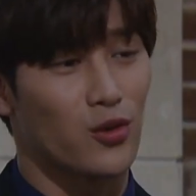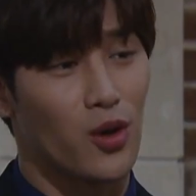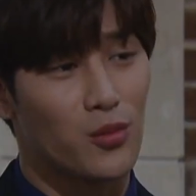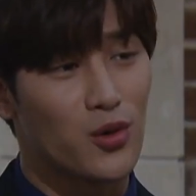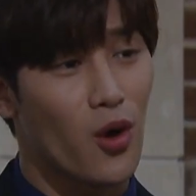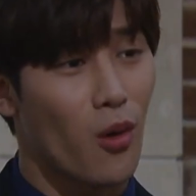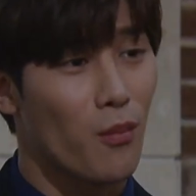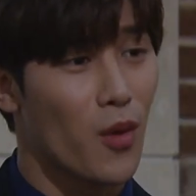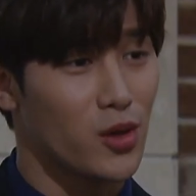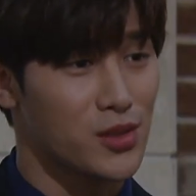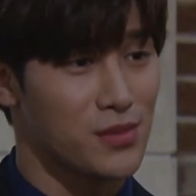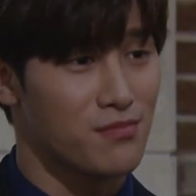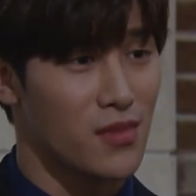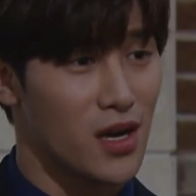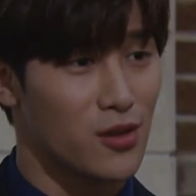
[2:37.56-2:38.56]
너무
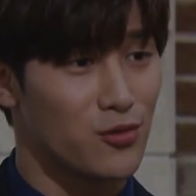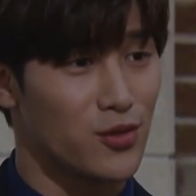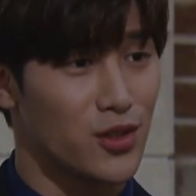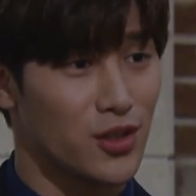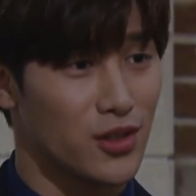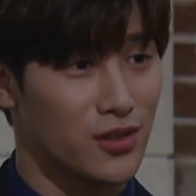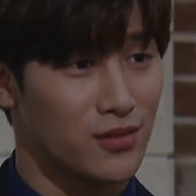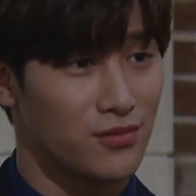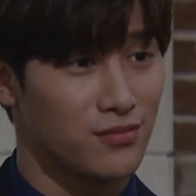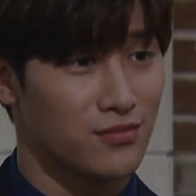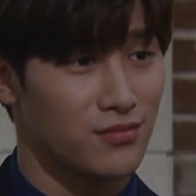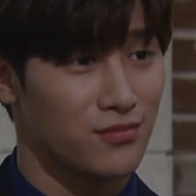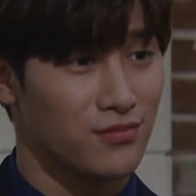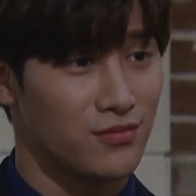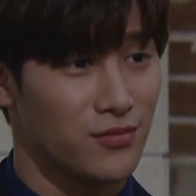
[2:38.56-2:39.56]
겁먹지 말고요.
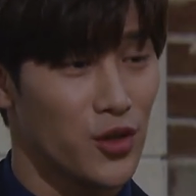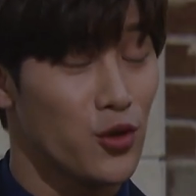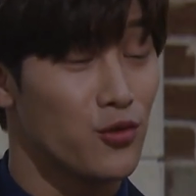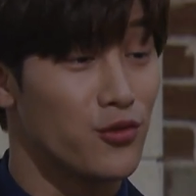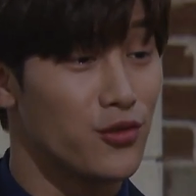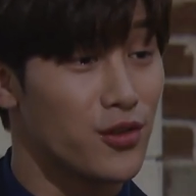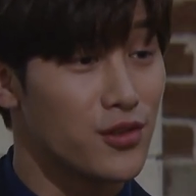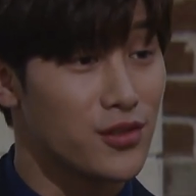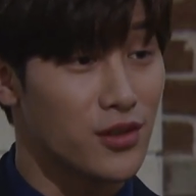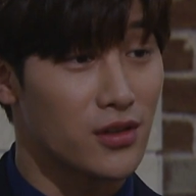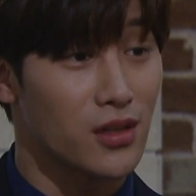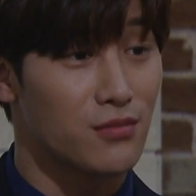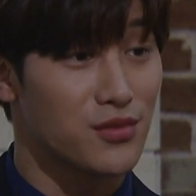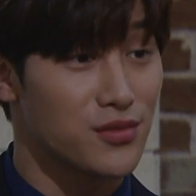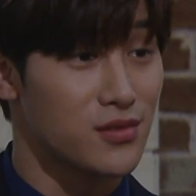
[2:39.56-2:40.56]
윤희연
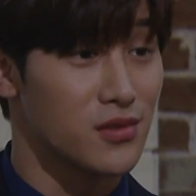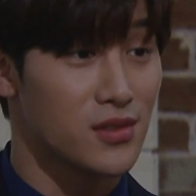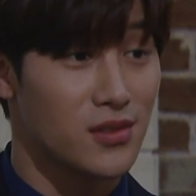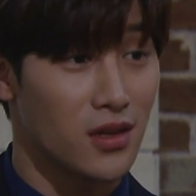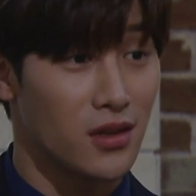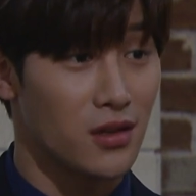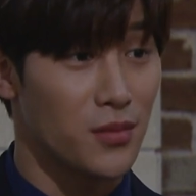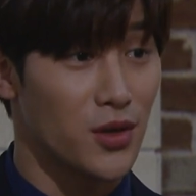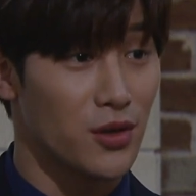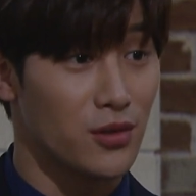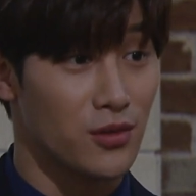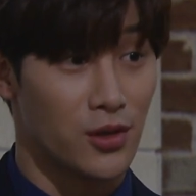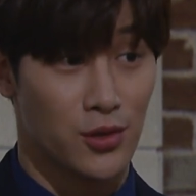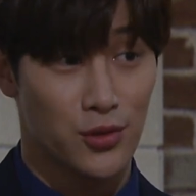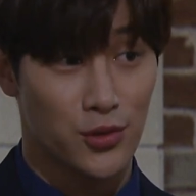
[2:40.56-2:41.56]
씨한테 무슨 일
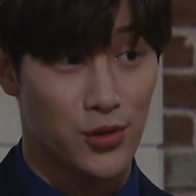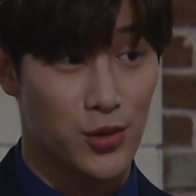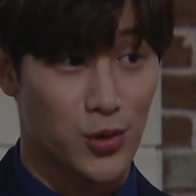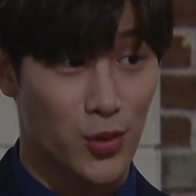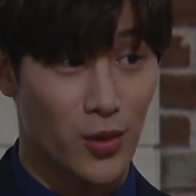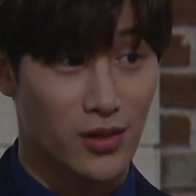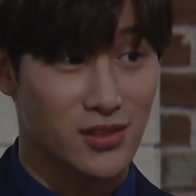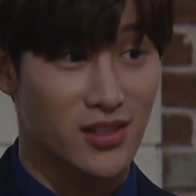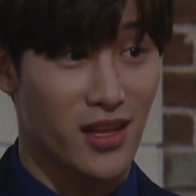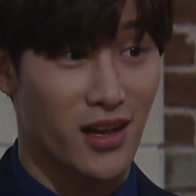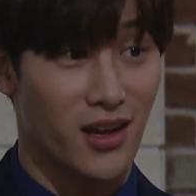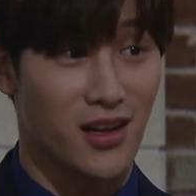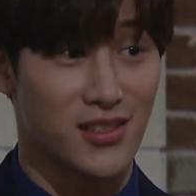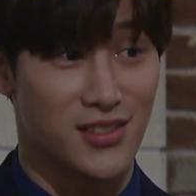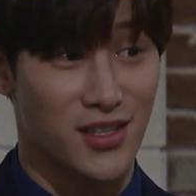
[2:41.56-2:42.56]
생기면 출동하는
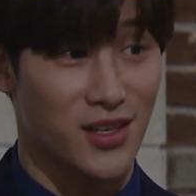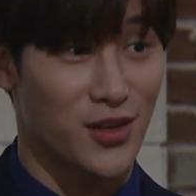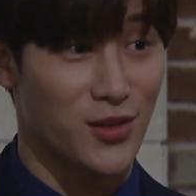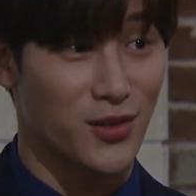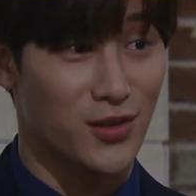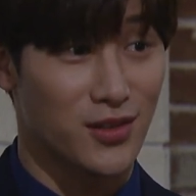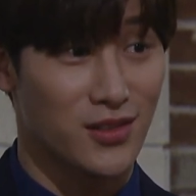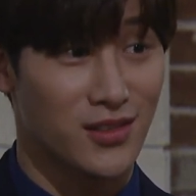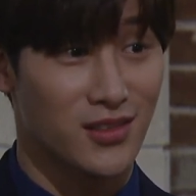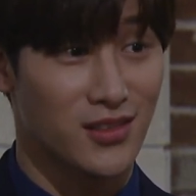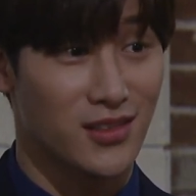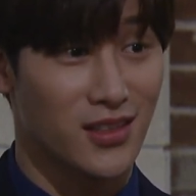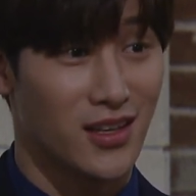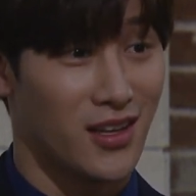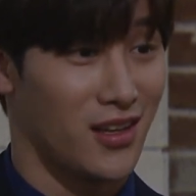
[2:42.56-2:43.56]
내가 있잖아요.
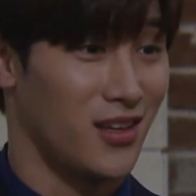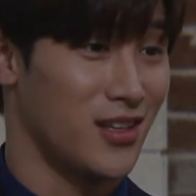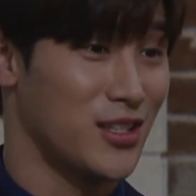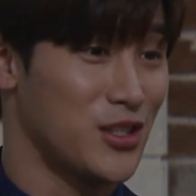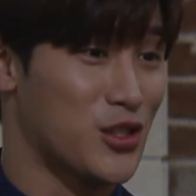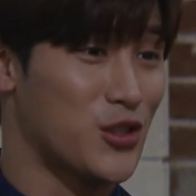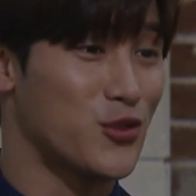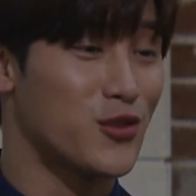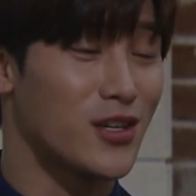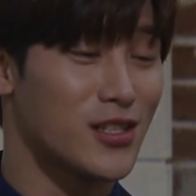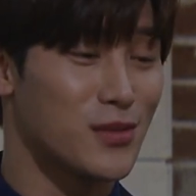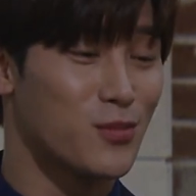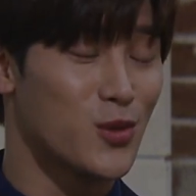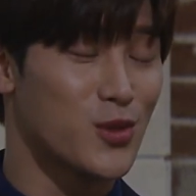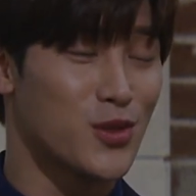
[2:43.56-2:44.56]

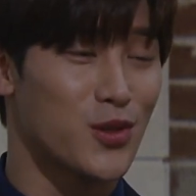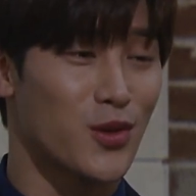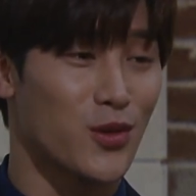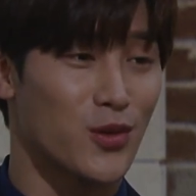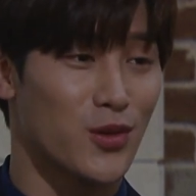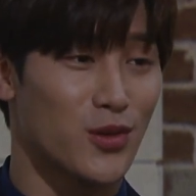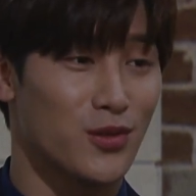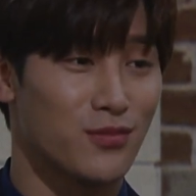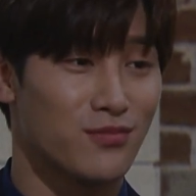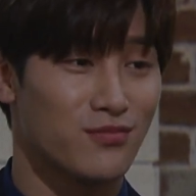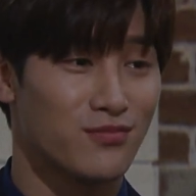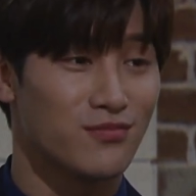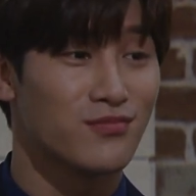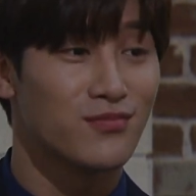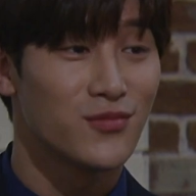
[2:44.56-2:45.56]
지구까진 못 지켜도
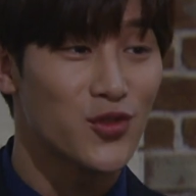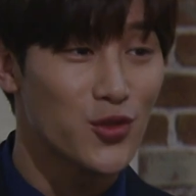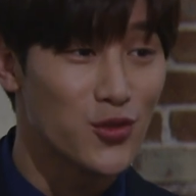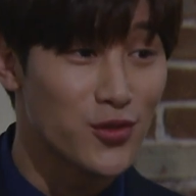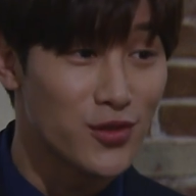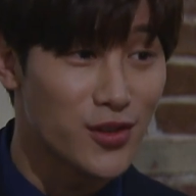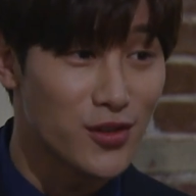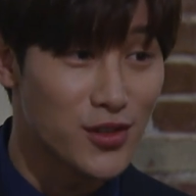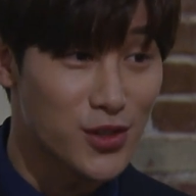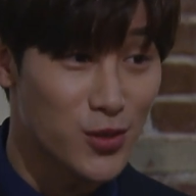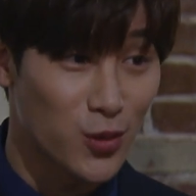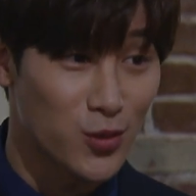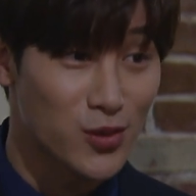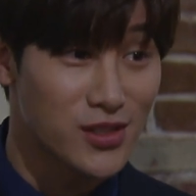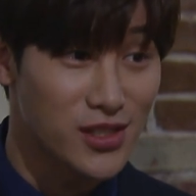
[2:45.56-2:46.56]
윤희연 씨
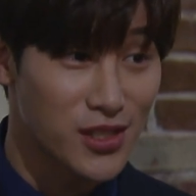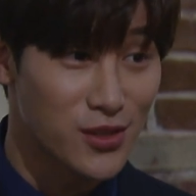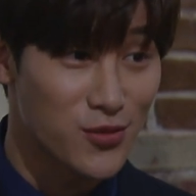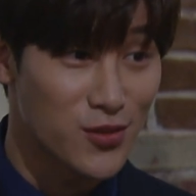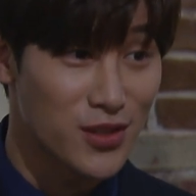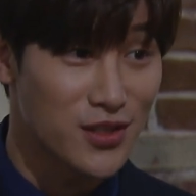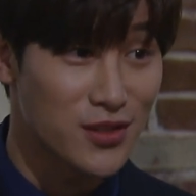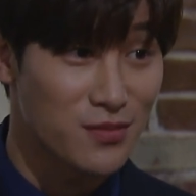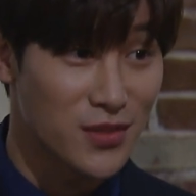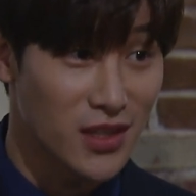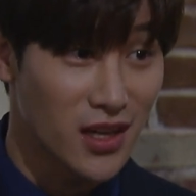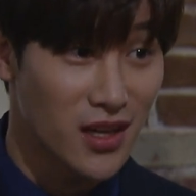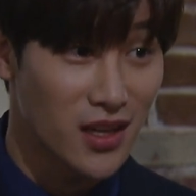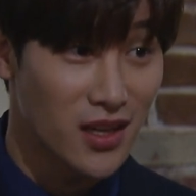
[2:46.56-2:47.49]
정도는 지킬 수 있습니다.